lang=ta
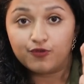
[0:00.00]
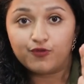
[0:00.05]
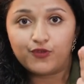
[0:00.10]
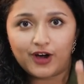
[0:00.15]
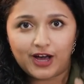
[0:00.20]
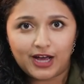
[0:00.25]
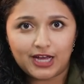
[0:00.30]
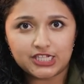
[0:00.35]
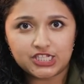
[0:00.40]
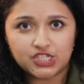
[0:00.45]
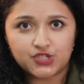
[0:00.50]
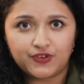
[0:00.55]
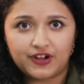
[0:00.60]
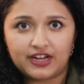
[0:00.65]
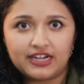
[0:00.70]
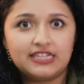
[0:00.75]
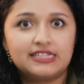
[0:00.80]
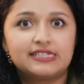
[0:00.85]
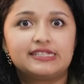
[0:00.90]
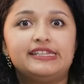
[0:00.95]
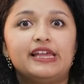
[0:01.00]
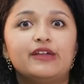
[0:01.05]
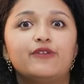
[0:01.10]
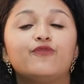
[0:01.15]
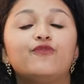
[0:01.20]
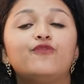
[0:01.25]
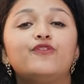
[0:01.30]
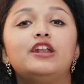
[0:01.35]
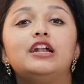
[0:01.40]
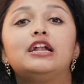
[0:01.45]
ஃபர்ஸ்ட் ஒன் இஸ்
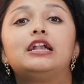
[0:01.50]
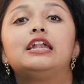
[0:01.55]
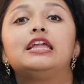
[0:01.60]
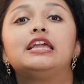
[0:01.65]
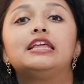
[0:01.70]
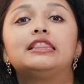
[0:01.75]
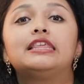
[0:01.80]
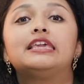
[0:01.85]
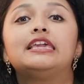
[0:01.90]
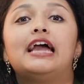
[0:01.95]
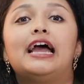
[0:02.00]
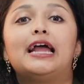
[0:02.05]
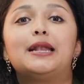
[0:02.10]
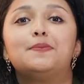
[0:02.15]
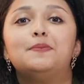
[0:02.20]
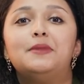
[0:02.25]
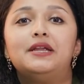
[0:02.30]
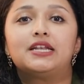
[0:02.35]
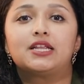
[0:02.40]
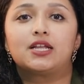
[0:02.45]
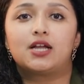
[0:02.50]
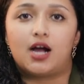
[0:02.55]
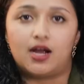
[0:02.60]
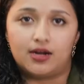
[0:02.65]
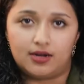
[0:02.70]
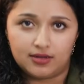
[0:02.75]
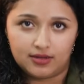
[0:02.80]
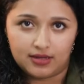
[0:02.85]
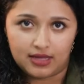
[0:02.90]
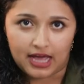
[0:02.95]
டெஃபினெட்லி தி அட்மிட்
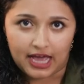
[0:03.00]
கார்டு